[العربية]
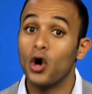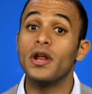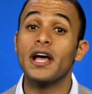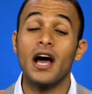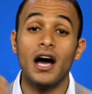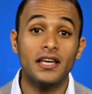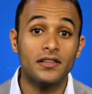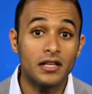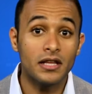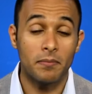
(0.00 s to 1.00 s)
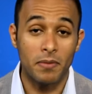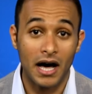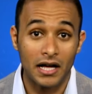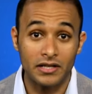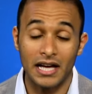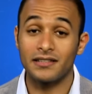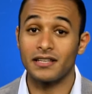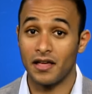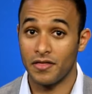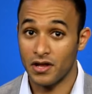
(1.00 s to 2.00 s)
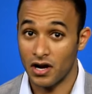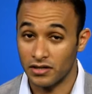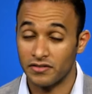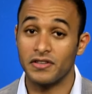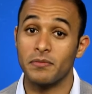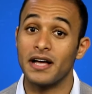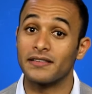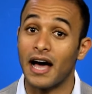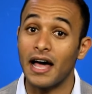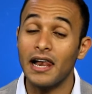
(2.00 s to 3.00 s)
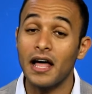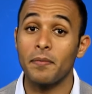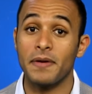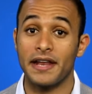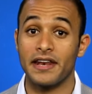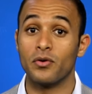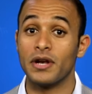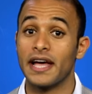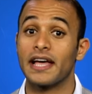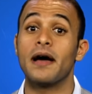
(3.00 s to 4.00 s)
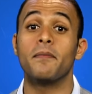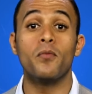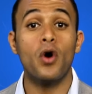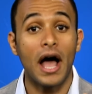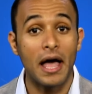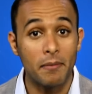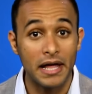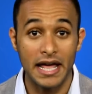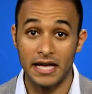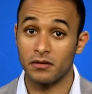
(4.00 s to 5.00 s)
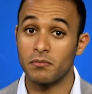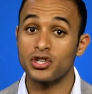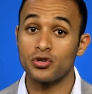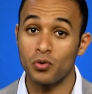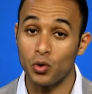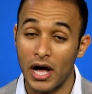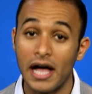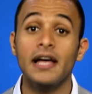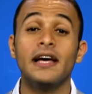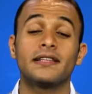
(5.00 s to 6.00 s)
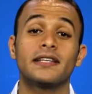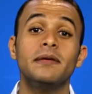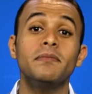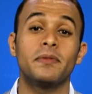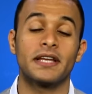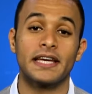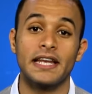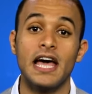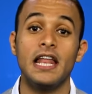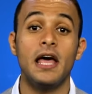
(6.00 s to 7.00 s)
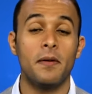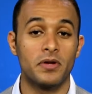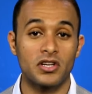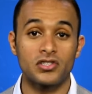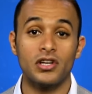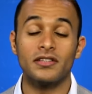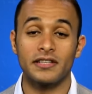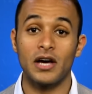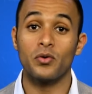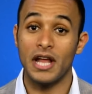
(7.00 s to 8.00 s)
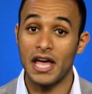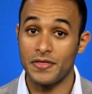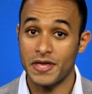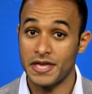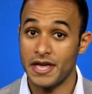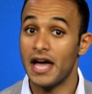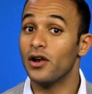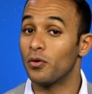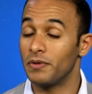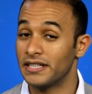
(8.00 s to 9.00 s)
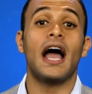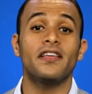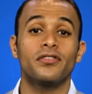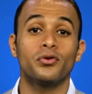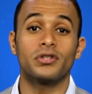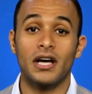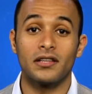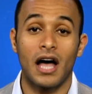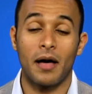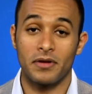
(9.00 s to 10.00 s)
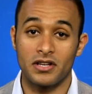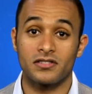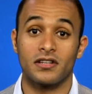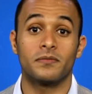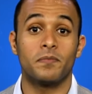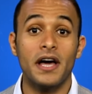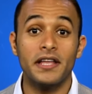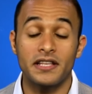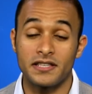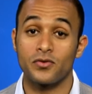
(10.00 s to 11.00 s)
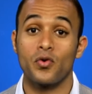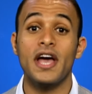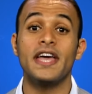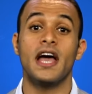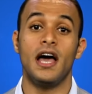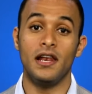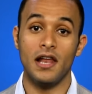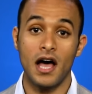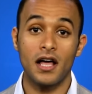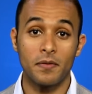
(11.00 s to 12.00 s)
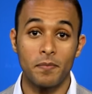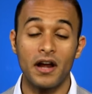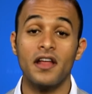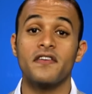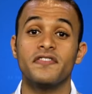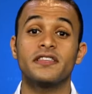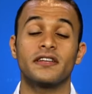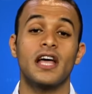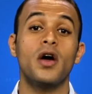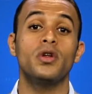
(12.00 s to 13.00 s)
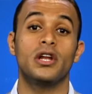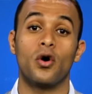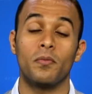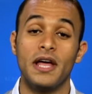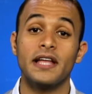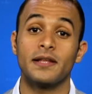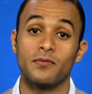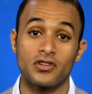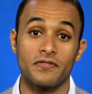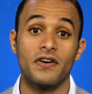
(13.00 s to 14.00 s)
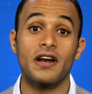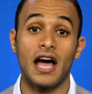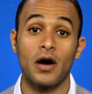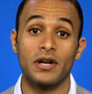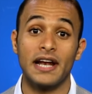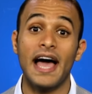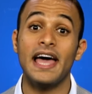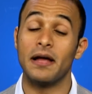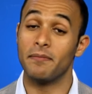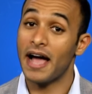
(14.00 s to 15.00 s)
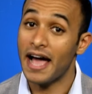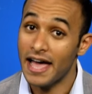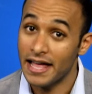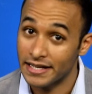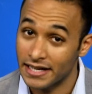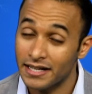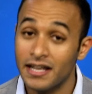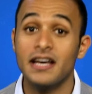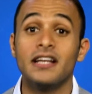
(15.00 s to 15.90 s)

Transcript: هناك أيضا بعض التحذيرات فيما يتعلق بأن هناك معاملات مشبوهة تتم من خلال منصات تداول هذه العملات حيث تخضع منصة بايننس وهي الأكبر في تداول العملات المشفرة حول العالم حاليا